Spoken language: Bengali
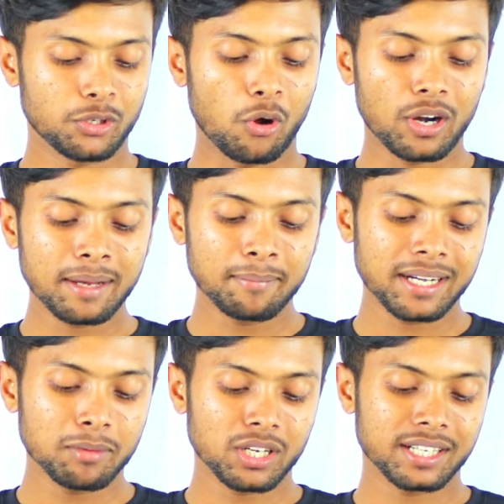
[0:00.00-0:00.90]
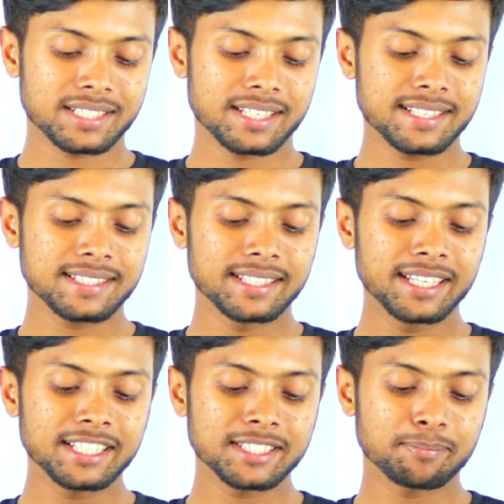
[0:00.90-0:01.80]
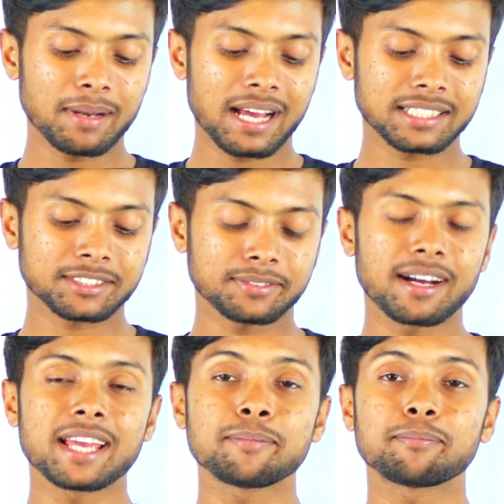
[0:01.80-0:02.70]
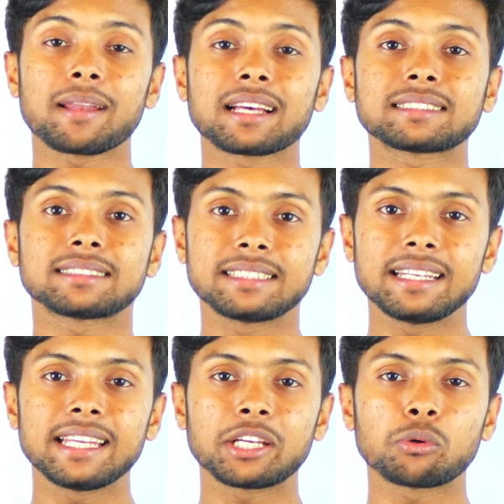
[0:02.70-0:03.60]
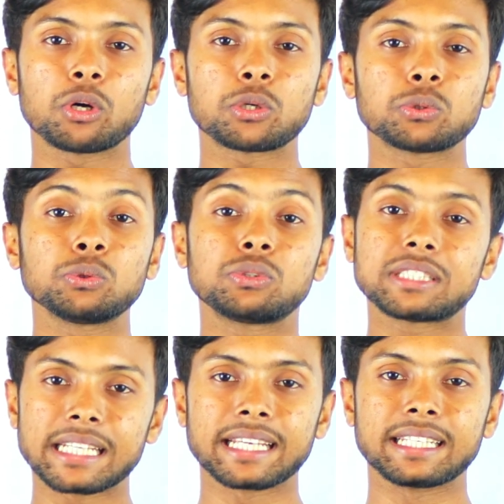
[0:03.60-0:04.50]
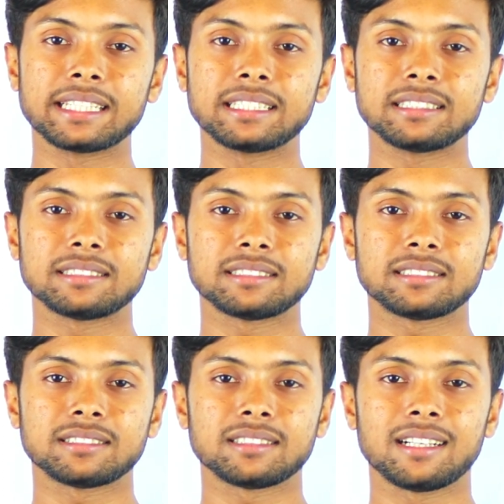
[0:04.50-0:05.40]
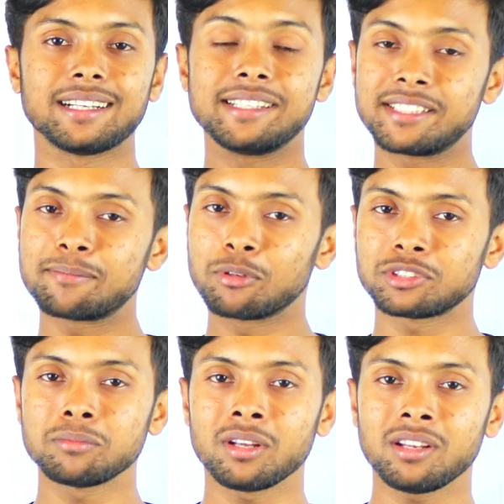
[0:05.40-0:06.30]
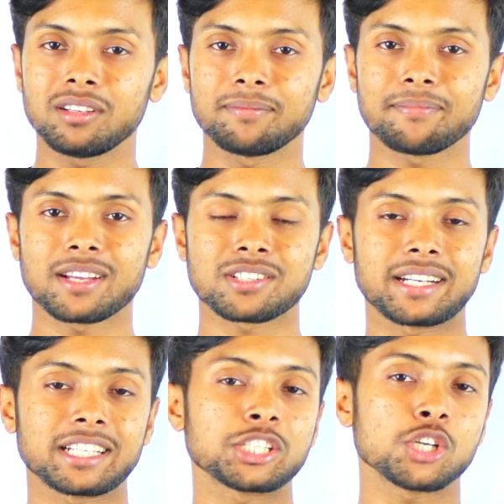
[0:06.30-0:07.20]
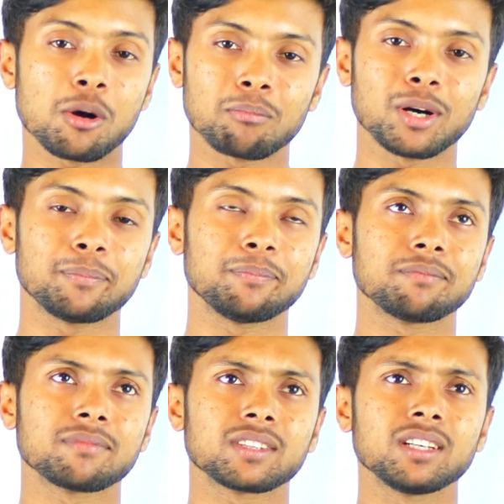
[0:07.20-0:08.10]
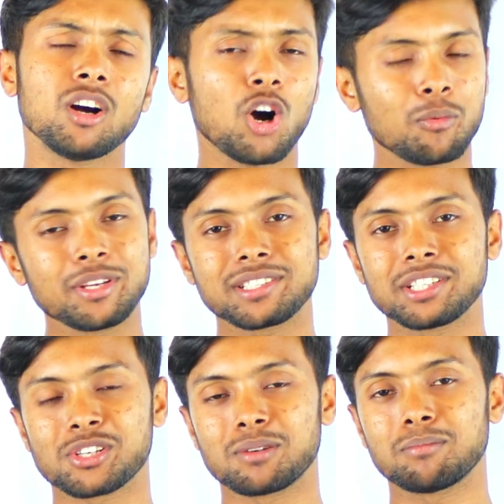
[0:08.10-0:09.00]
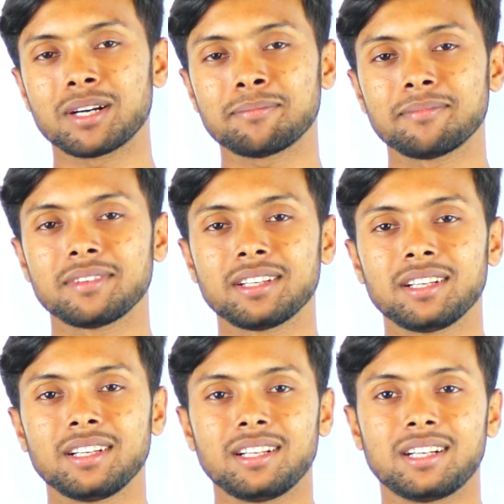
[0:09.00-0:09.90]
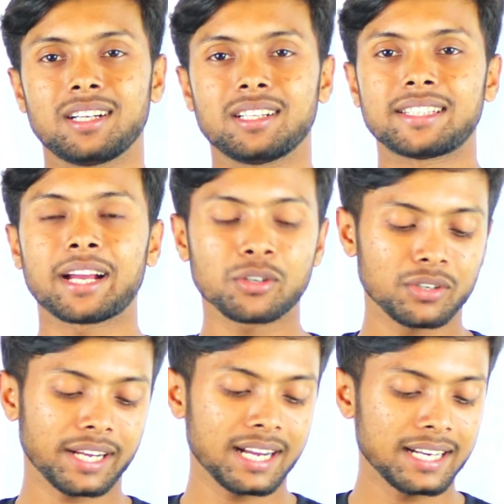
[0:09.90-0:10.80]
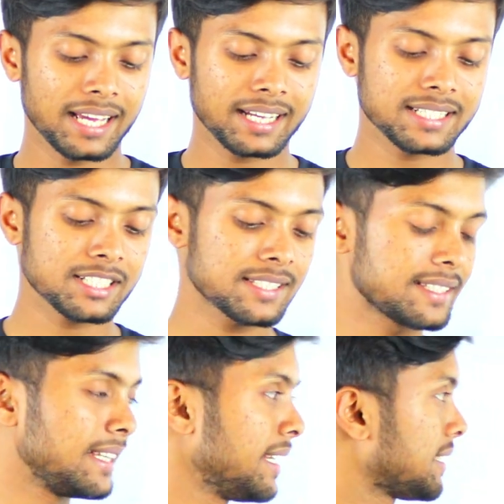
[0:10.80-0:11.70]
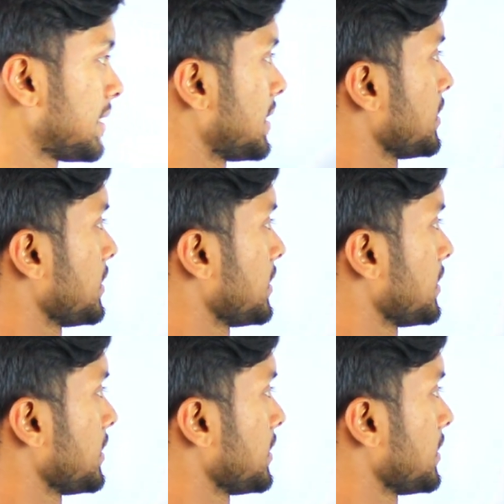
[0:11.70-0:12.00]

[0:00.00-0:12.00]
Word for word: খ নাম্বারে বলা আছে সিক্স প্লাস ফাইভ প্লাস থ্রি ইকুয়াল টু টেন ইজ ইট পসিবল আসলে এটা কি সম্ভব অবভিয়াসলি সম্ভব দেখো এখানে লেখা আছে সিক্স